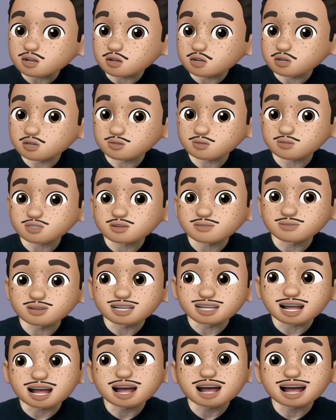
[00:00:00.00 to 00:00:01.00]

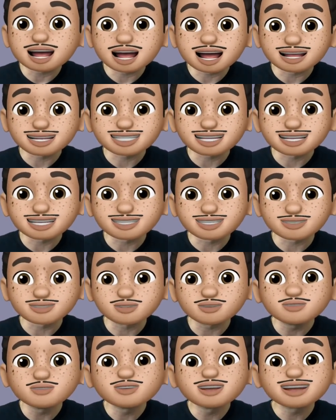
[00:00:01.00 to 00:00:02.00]
어기조사입니다.
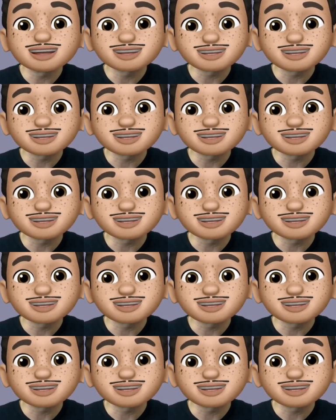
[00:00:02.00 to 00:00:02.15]
아시겠죠?